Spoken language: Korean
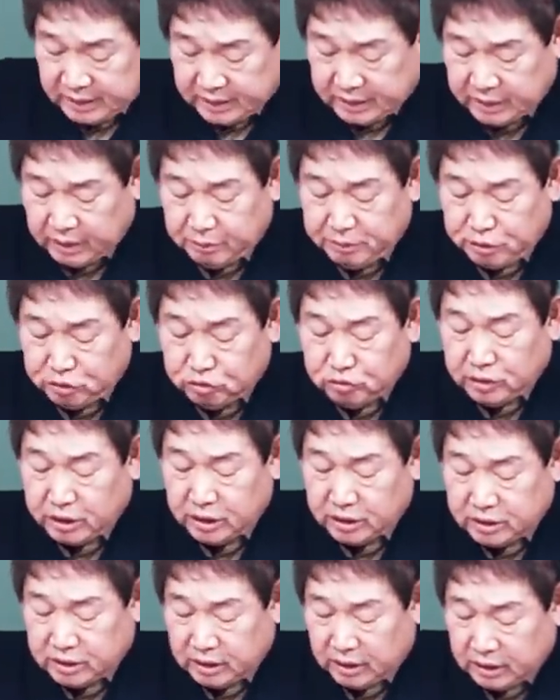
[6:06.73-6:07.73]
그 다음에
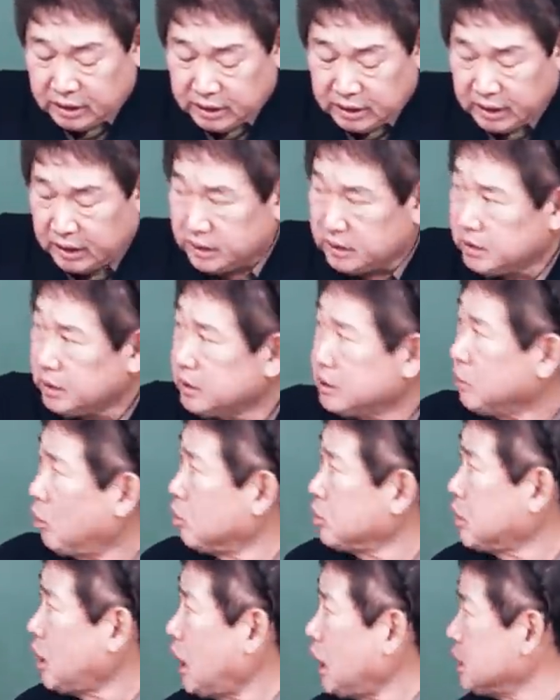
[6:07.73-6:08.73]
육해살 그러니까 이제
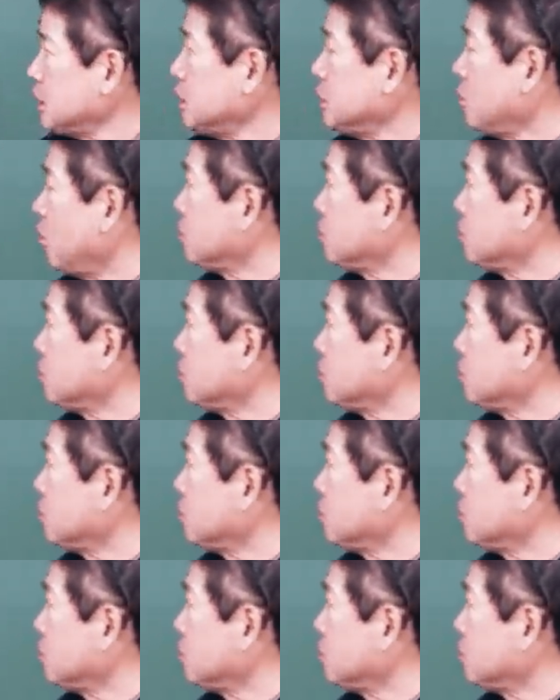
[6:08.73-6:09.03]
여자는